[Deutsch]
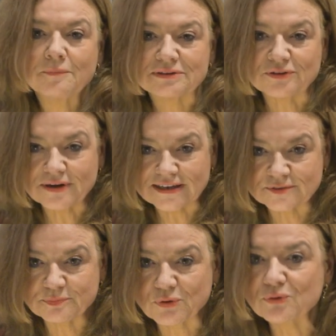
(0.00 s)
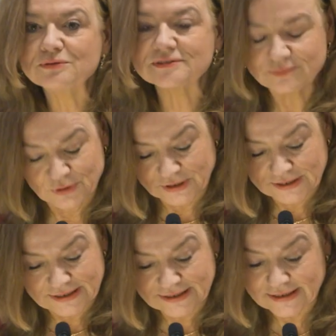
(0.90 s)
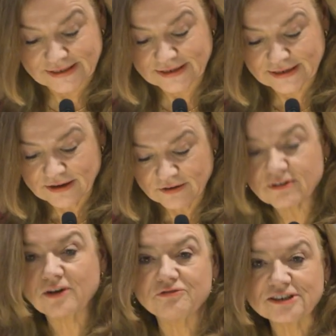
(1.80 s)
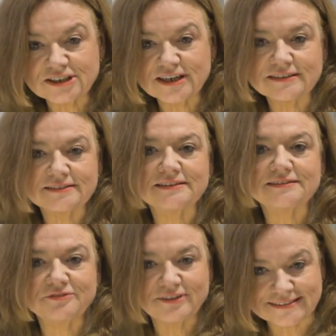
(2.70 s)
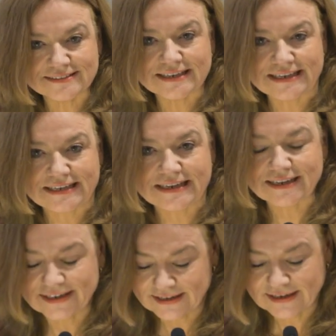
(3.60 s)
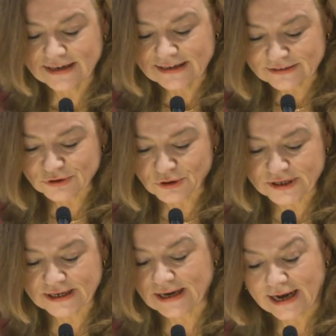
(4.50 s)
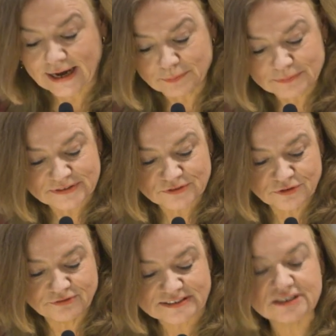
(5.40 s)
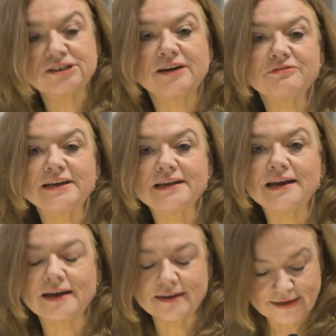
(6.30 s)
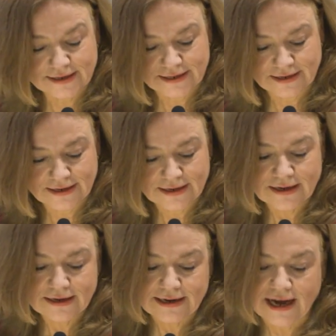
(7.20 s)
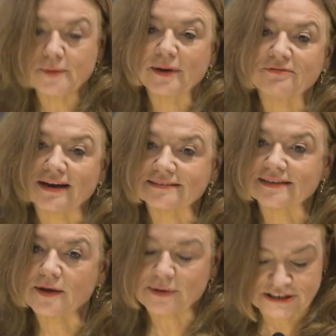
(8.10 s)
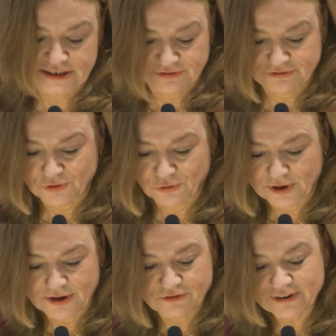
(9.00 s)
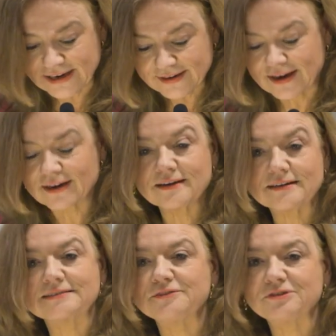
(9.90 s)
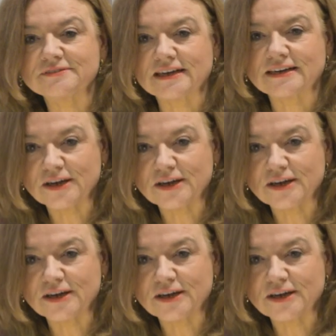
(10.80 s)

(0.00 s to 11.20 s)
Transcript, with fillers: Besonders begrüßen möchte ich Frau Fischer. Sie ist die Festrednerin des heutigen Abends und wissenschaftliche Leiterin der Albert-Weisgerber-Stiftung. Vielen Dank, dass Sie von St.